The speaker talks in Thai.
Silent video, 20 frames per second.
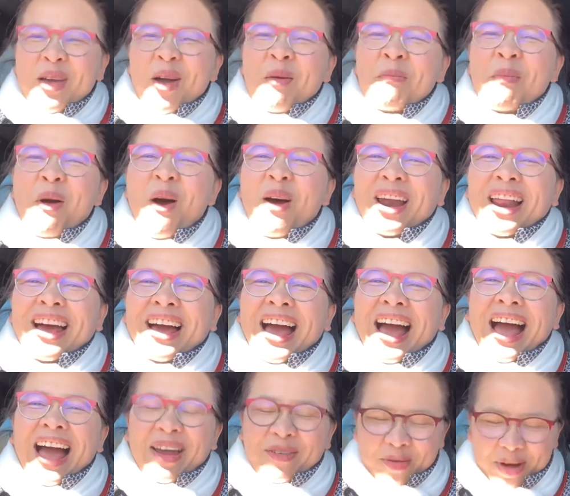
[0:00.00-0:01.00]
ยอมบอกรา
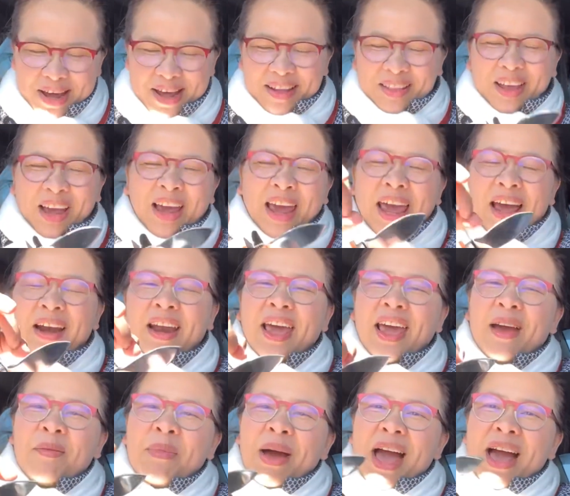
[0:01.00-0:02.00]
คาด้วย อ่ะ แต่แข็งแร
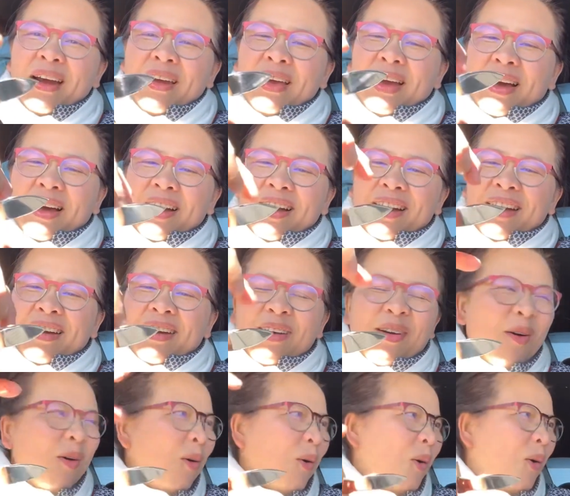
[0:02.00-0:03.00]
งมากเลยอ่ะ
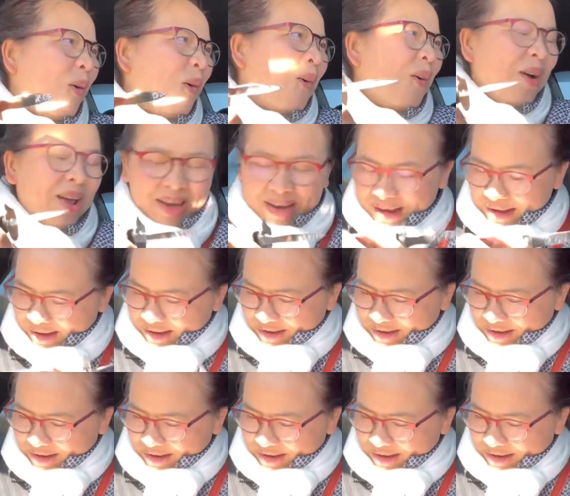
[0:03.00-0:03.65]
โหดิ